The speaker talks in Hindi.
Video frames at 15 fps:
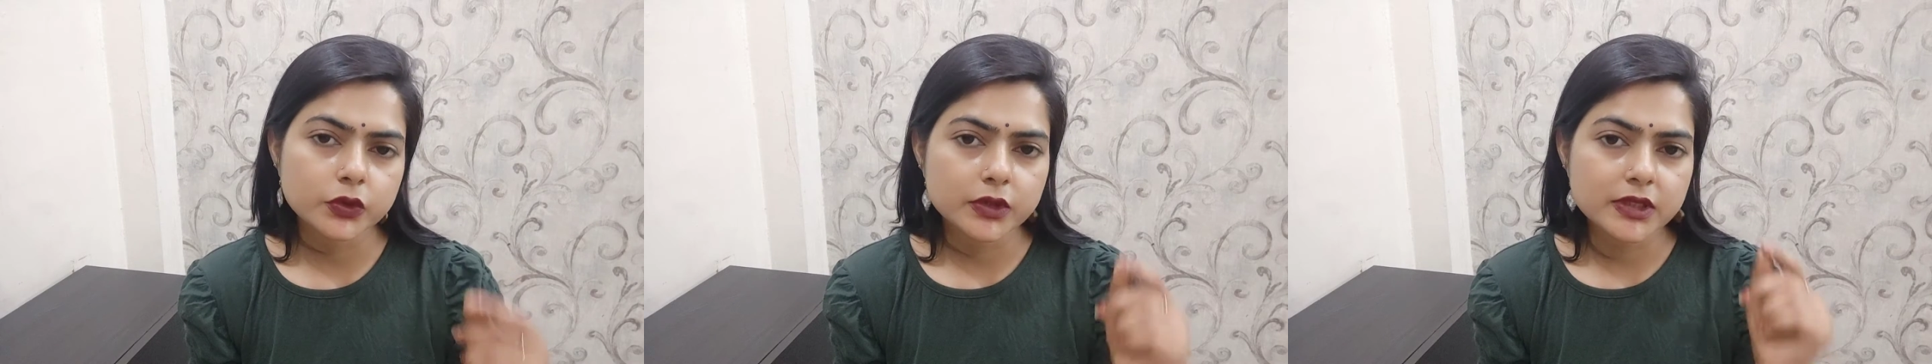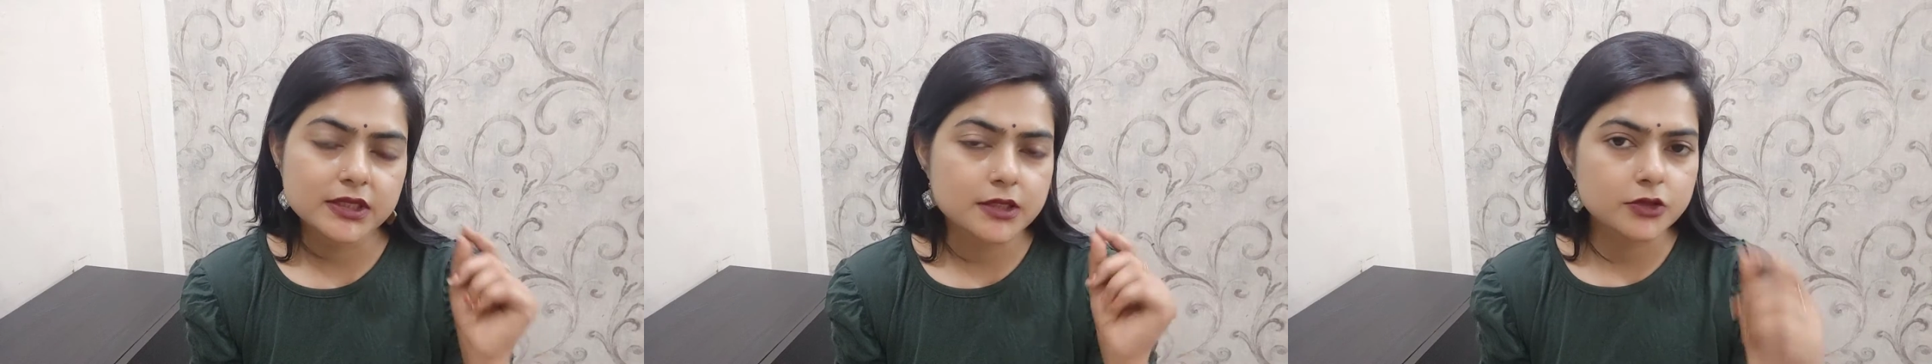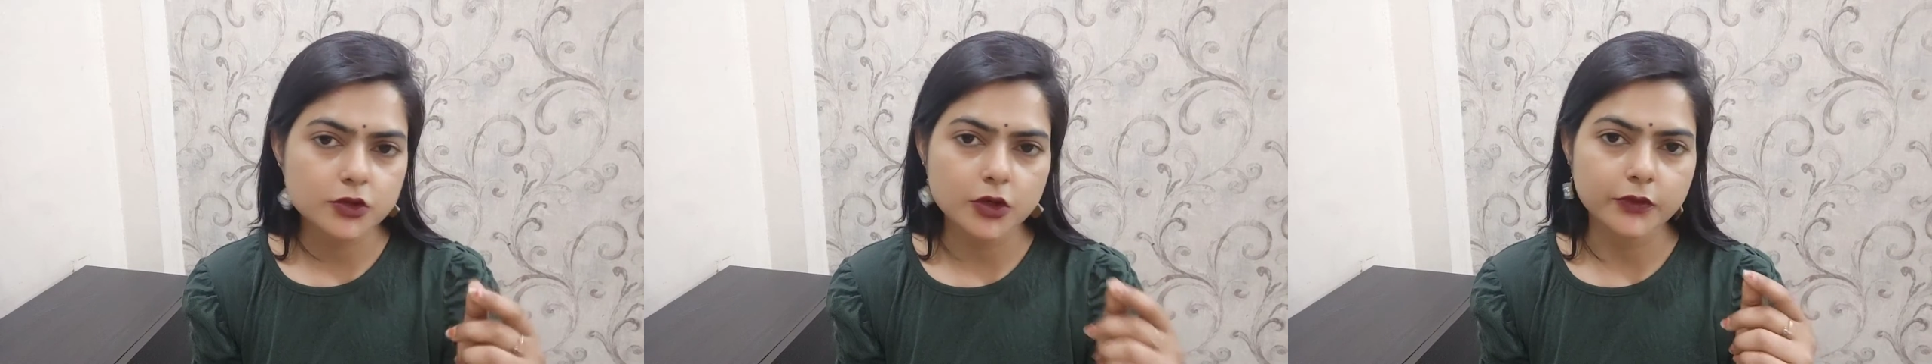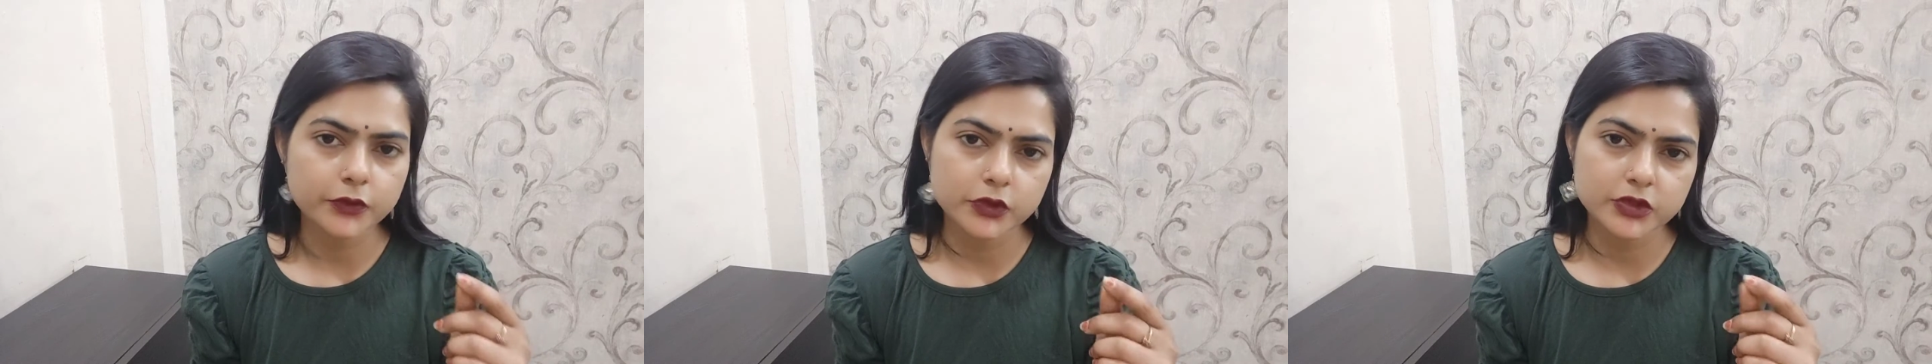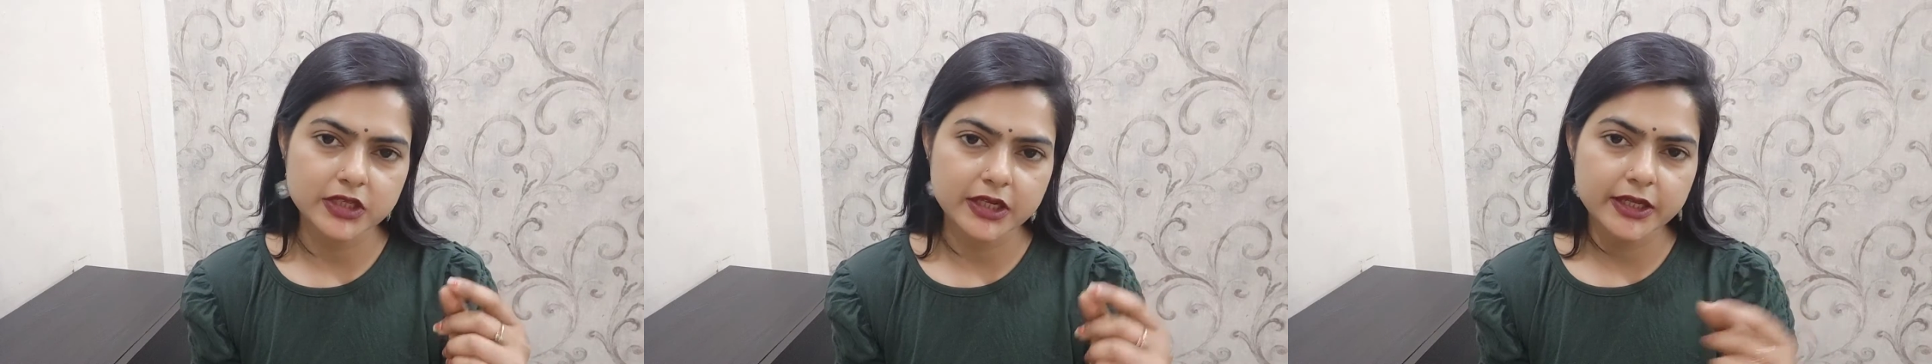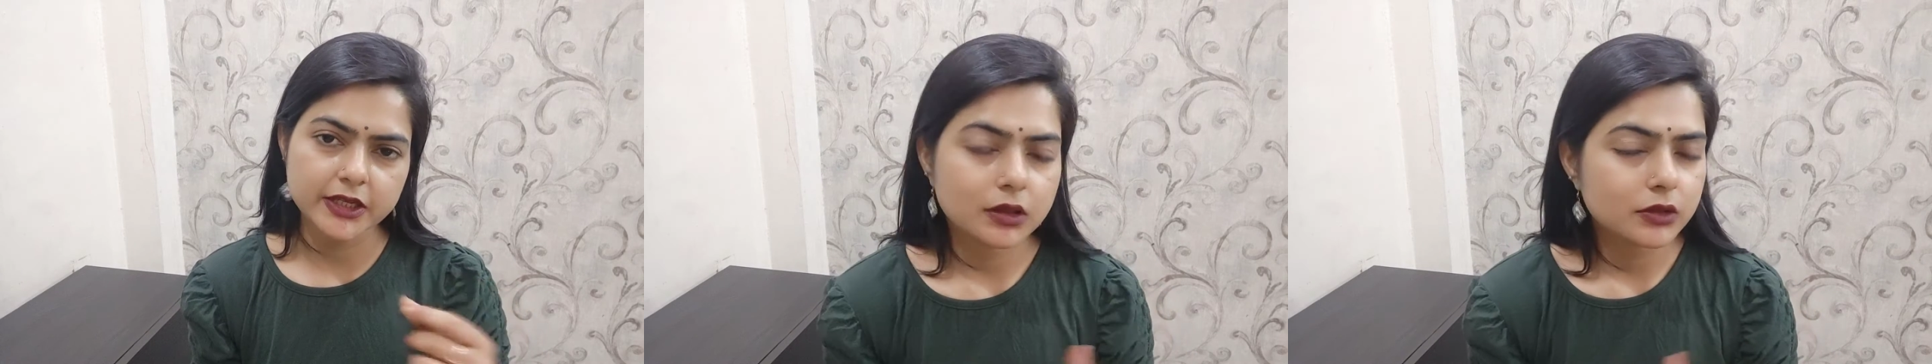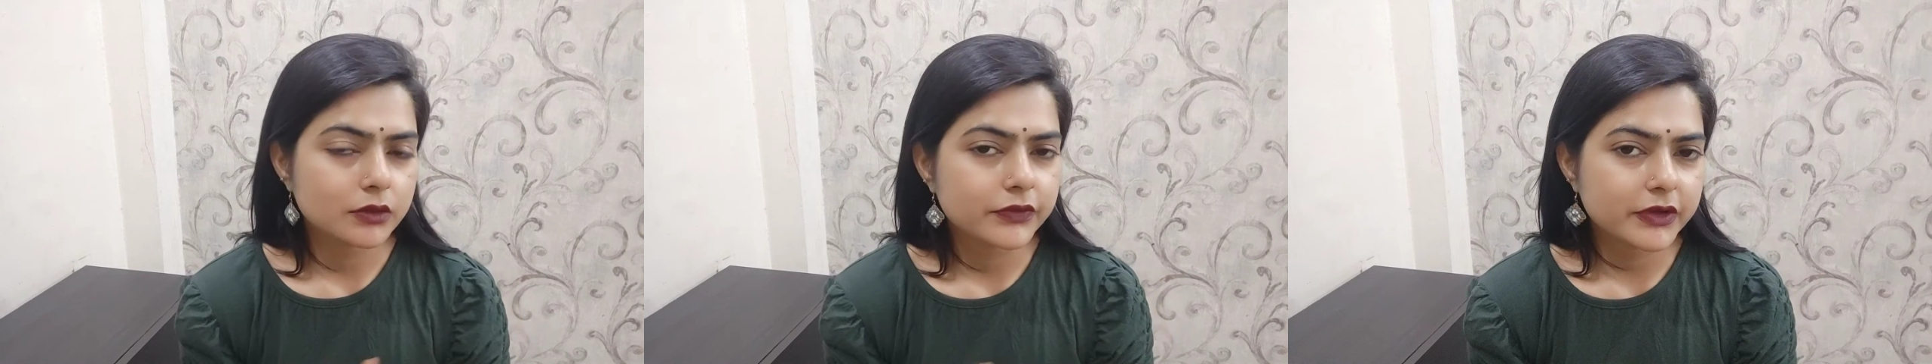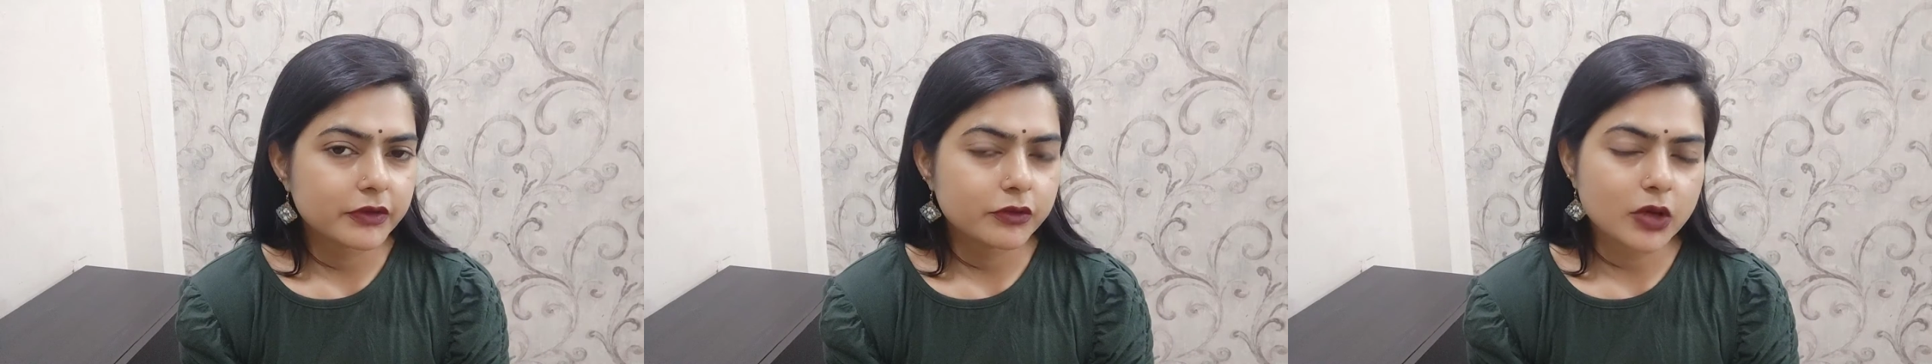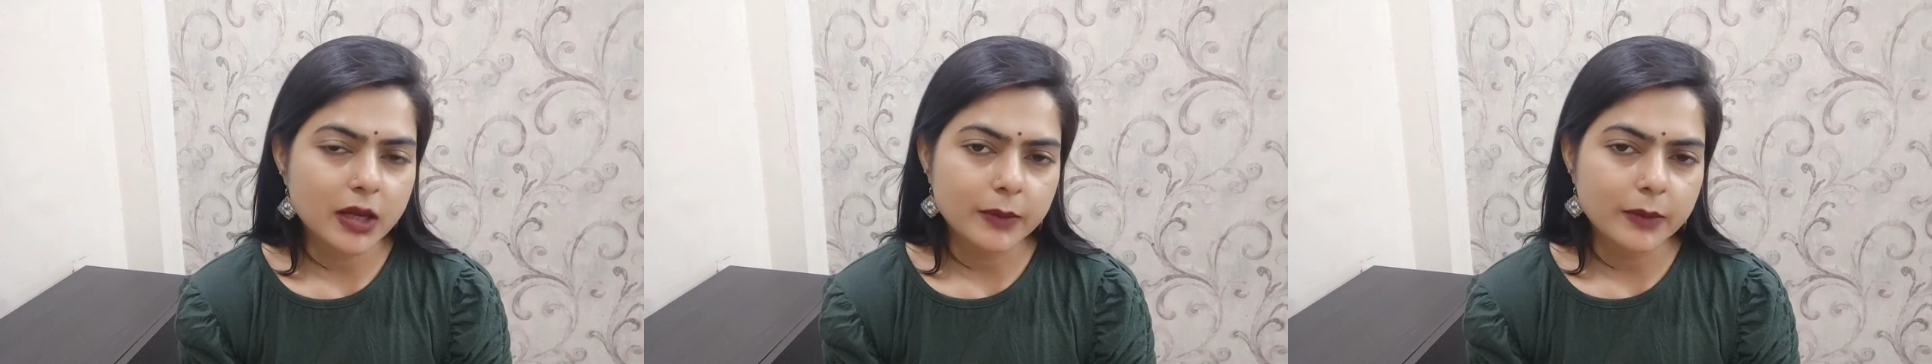थोड़े से सॉफ्ट हो जाएंगे और फिर वो